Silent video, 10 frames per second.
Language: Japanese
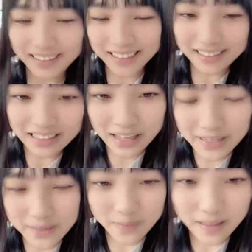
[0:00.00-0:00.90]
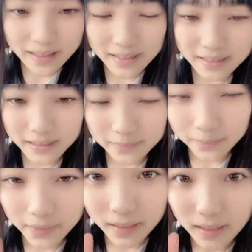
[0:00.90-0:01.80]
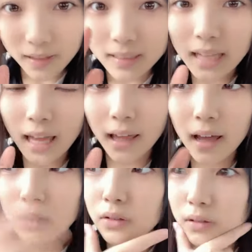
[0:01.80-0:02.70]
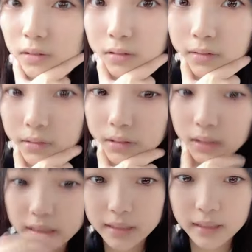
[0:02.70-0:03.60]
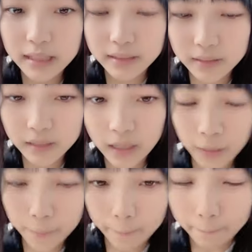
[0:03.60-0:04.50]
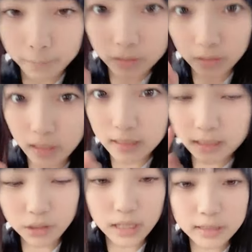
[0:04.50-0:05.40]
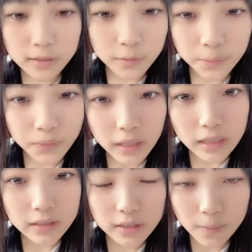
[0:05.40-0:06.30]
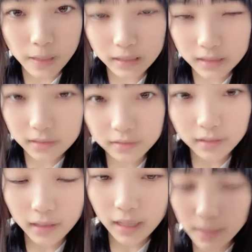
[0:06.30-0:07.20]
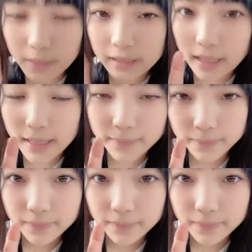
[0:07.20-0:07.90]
よろしくお願いしますじゃああのキャッチフレーズするからキャッチフレーズを練習しますいきますね